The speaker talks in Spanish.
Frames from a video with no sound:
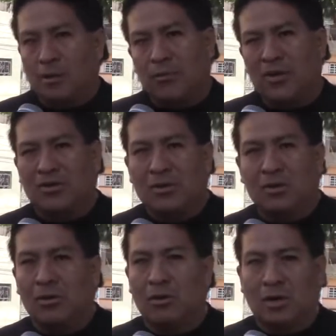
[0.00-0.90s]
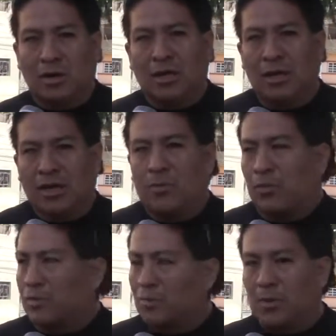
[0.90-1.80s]
Pues señor Enrique del
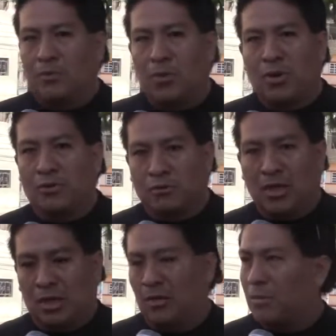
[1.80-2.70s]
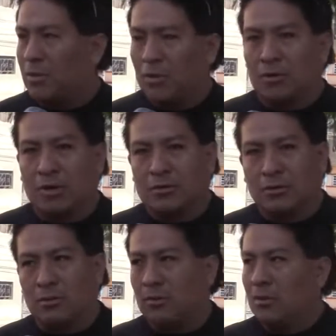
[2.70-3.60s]
Campo, también póngase usted mano al
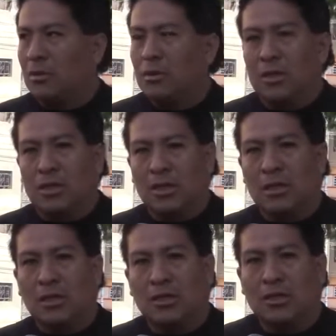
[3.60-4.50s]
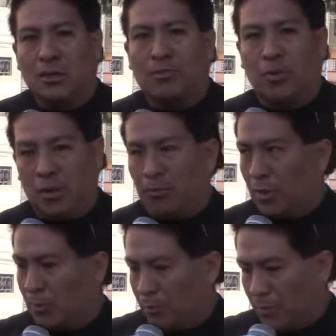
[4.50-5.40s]
corazón y, y,
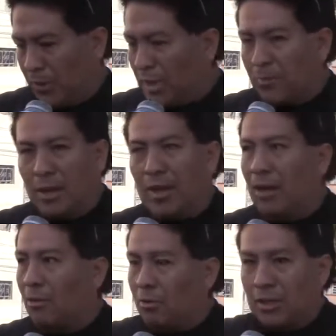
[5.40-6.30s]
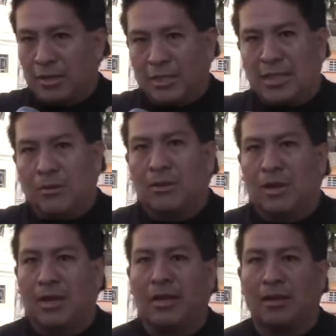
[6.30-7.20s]
eh, a pagar lo que le está debiendo a
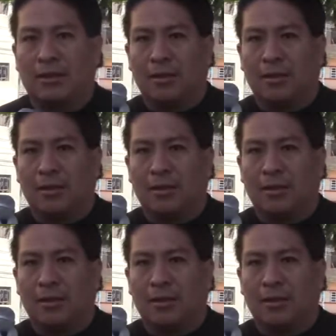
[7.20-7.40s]
la gente.